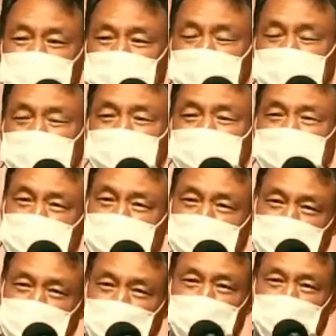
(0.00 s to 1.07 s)
뭐 이렇게
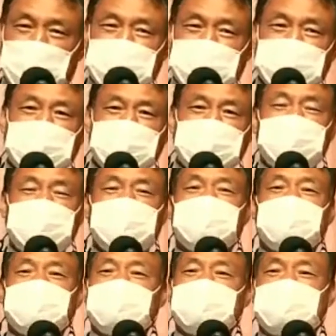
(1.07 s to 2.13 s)
장애가 상당히 심하지
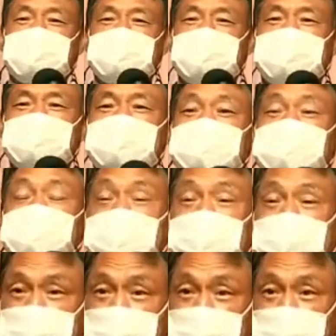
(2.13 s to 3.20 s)
않겠냐 이래 싶은 생각이
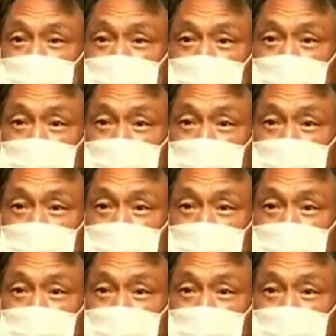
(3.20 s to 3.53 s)
드는데